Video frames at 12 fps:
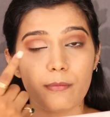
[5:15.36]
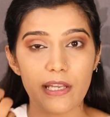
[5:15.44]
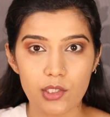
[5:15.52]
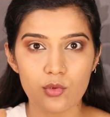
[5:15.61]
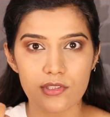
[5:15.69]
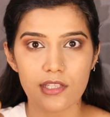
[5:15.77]

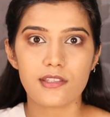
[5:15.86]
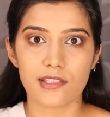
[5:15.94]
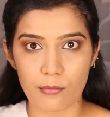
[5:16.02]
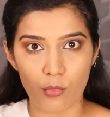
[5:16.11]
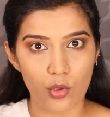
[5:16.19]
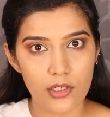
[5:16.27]
बाई यूजिंग
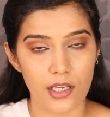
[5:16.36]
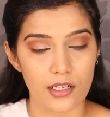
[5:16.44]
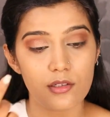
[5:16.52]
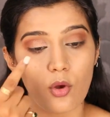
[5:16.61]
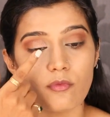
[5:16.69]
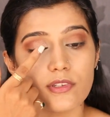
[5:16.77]
सम मोर
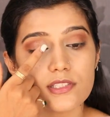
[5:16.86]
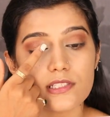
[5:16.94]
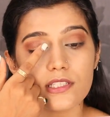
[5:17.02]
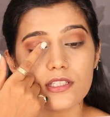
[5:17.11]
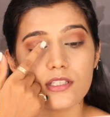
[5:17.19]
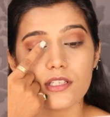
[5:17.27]
कलर
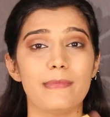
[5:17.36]
ऑब्वियसली